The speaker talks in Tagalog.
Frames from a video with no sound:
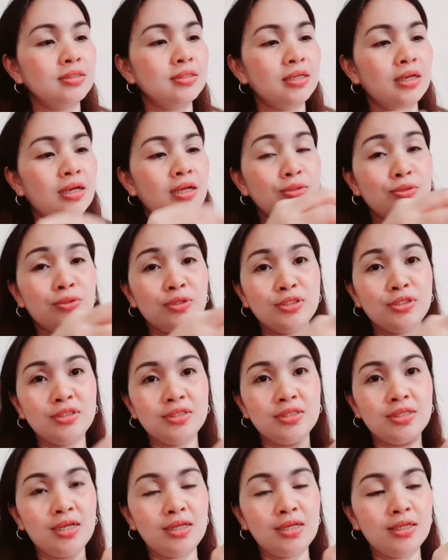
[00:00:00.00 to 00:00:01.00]
Yan,
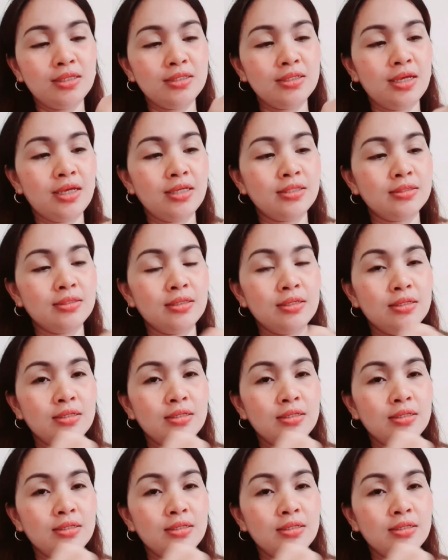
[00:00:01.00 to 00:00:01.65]
original yan guys.